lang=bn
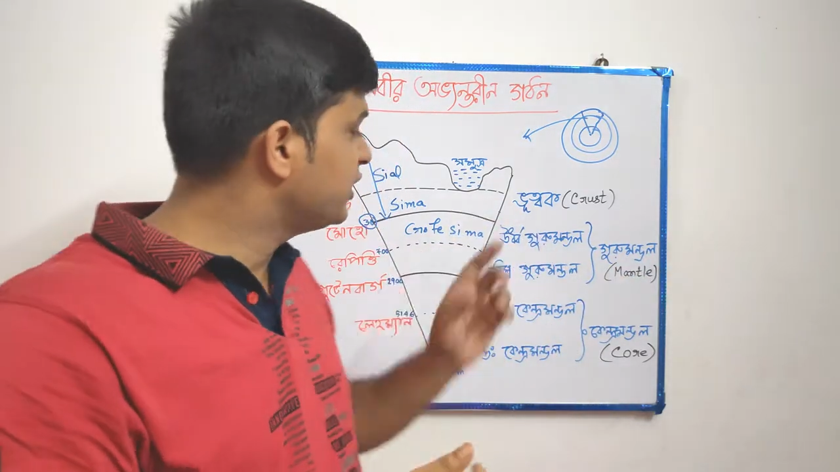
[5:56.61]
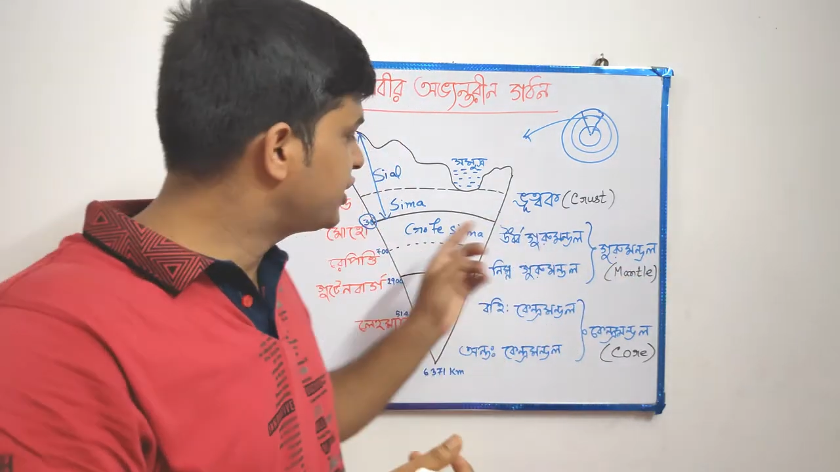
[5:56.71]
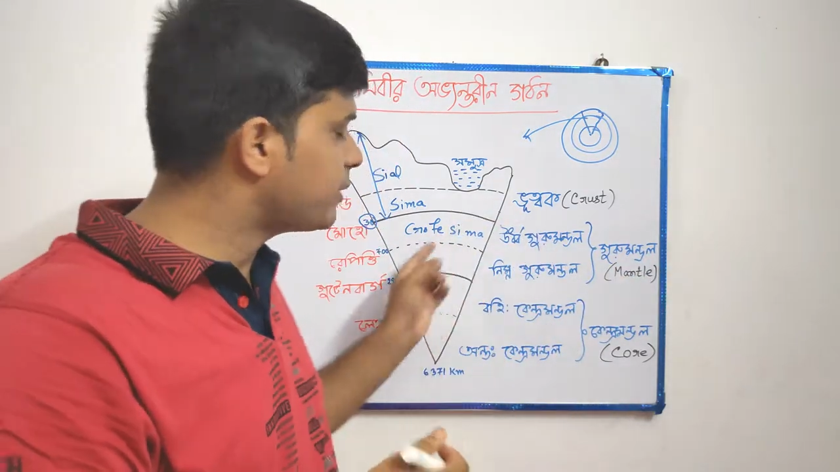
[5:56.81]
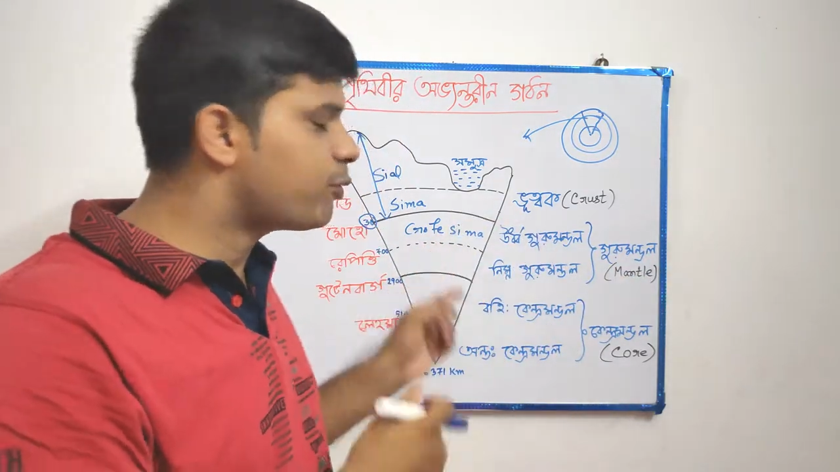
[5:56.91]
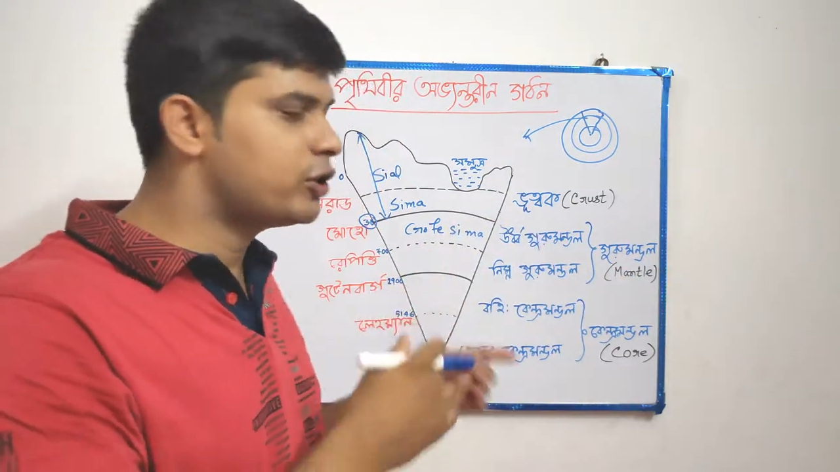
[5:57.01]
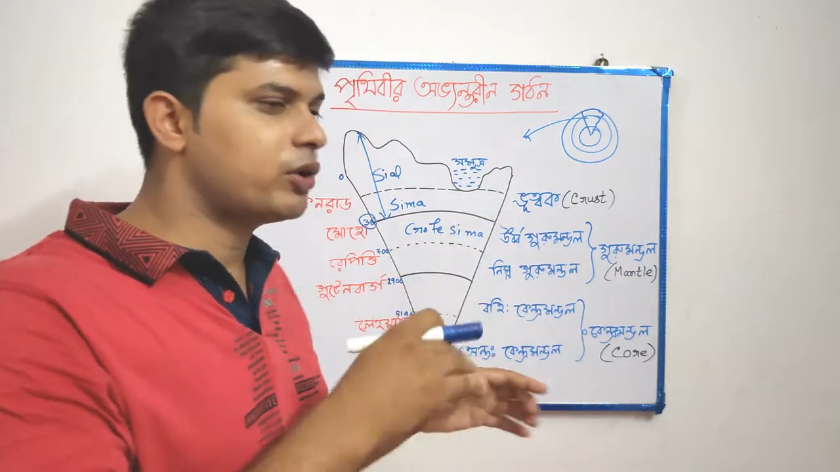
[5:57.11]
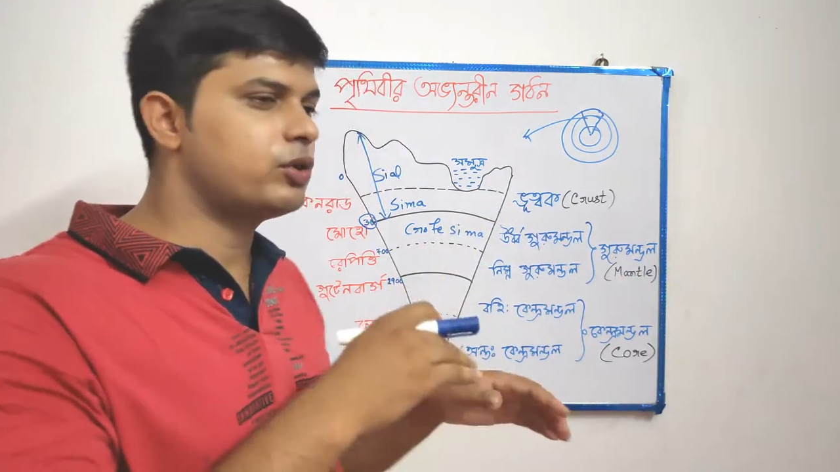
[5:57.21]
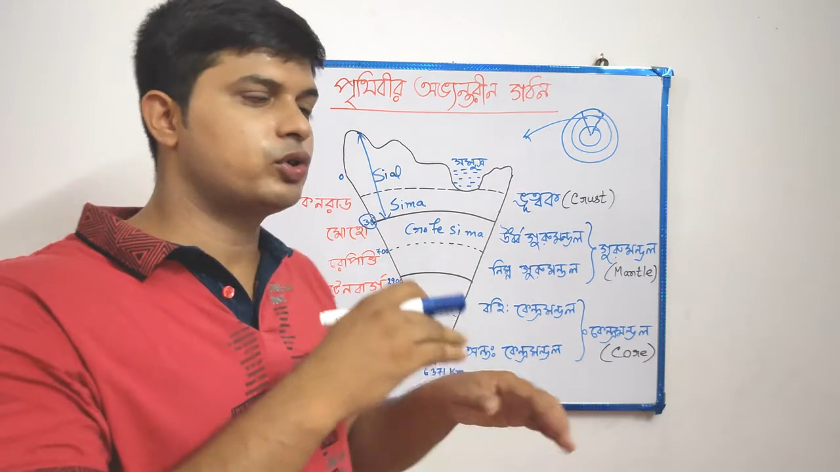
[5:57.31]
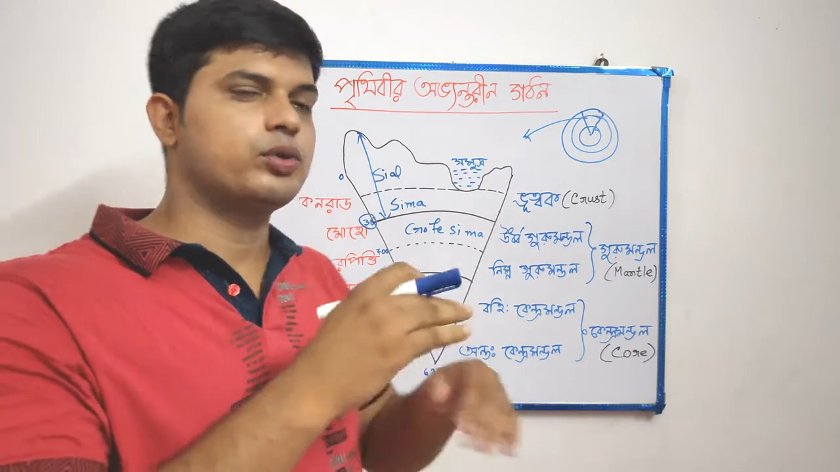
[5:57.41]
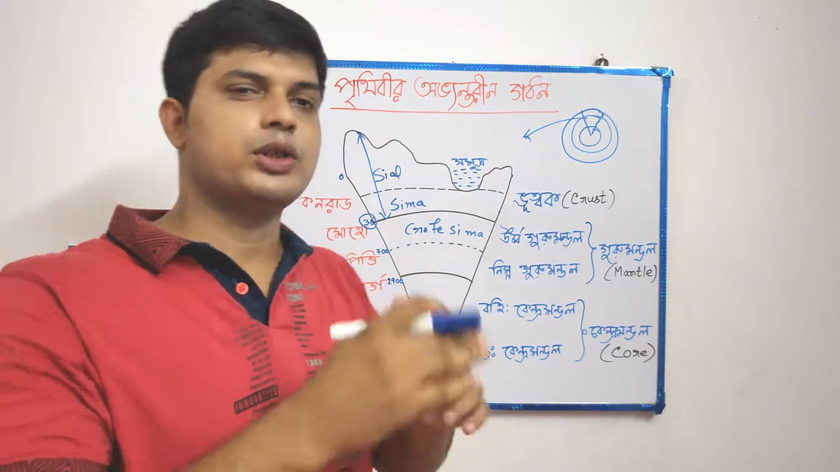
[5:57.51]
নিচে
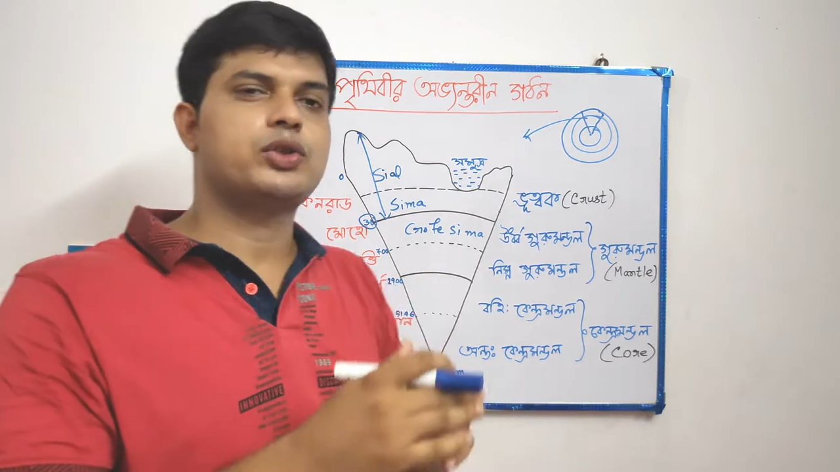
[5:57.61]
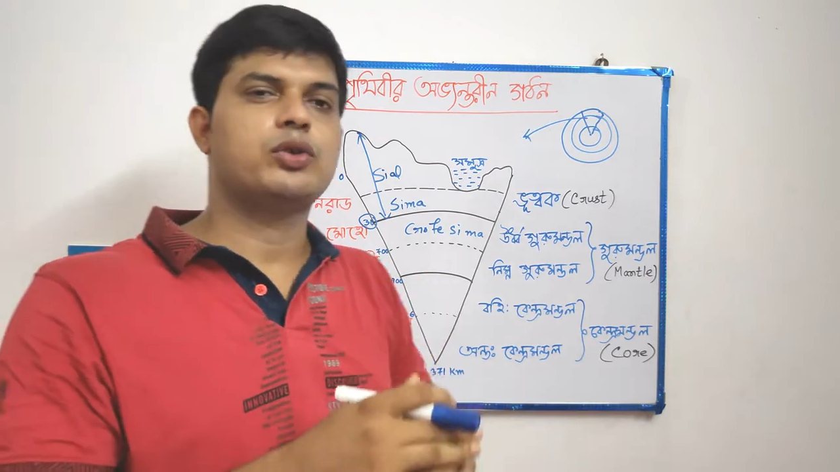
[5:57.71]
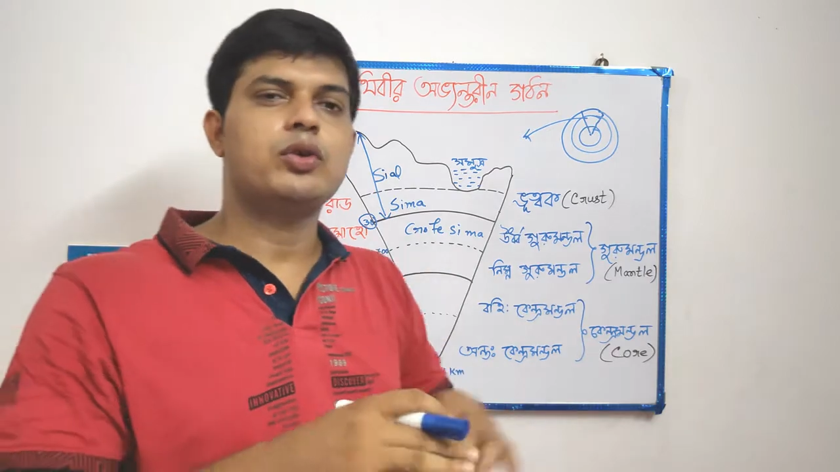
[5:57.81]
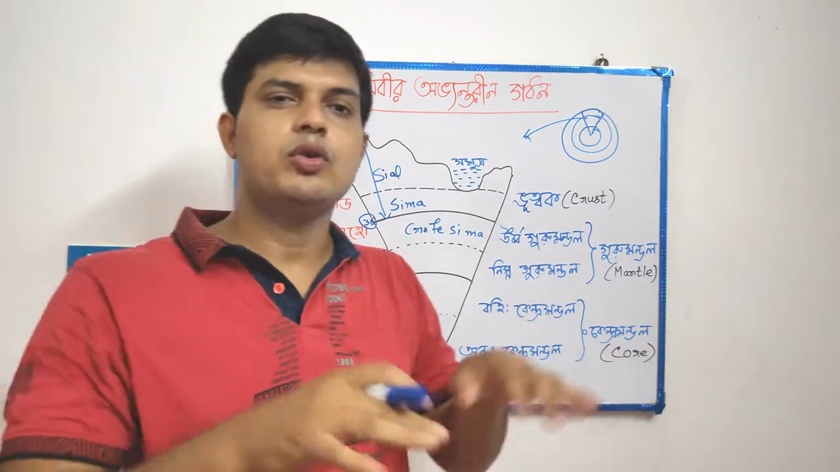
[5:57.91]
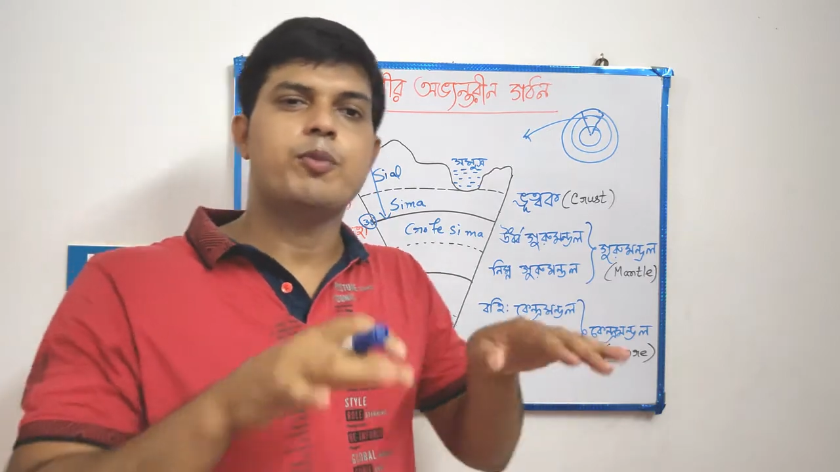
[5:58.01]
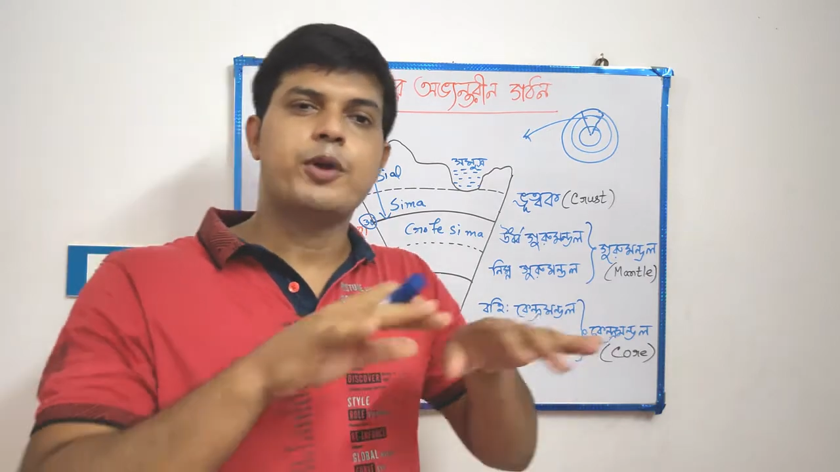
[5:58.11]
পরিচালন স্রোতের জন্য